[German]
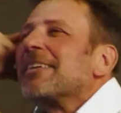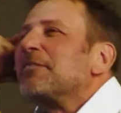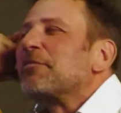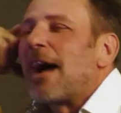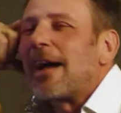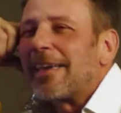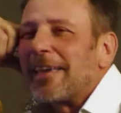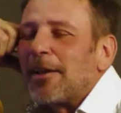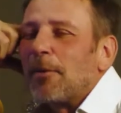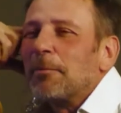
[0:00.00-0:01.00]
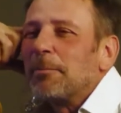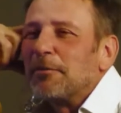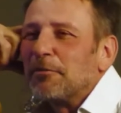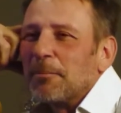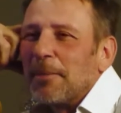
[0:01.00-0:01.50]
in Frage gekommen
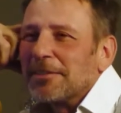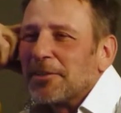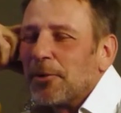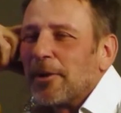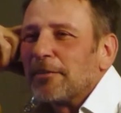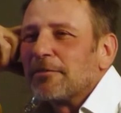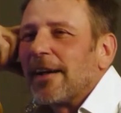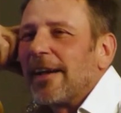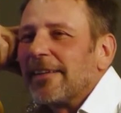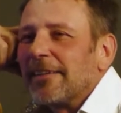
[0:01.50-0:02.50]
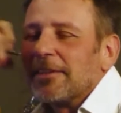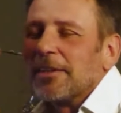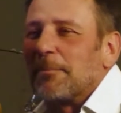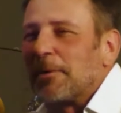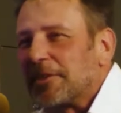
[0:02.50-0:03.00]
bin für manch höhere Vereine, weil
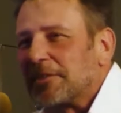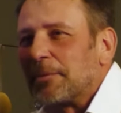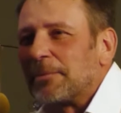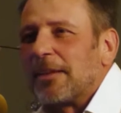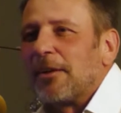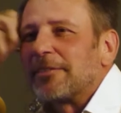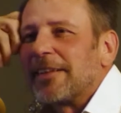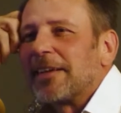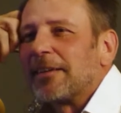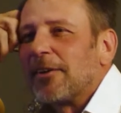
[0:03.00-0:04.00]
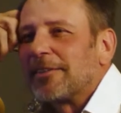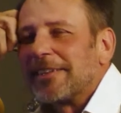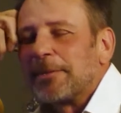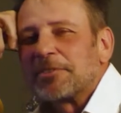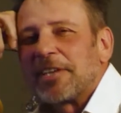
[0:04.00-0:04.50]
da hat es ja ein bisschen eine Ausländer,
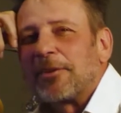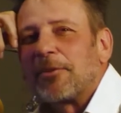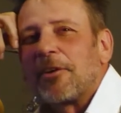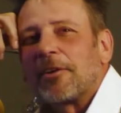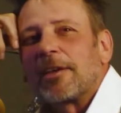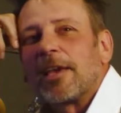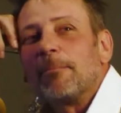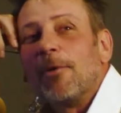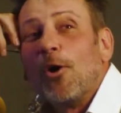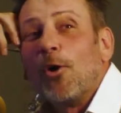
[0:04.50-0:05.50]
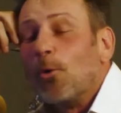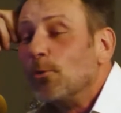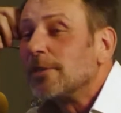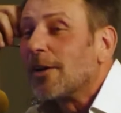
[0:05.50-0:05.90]
Ausländerbeschränkung auch gegeben und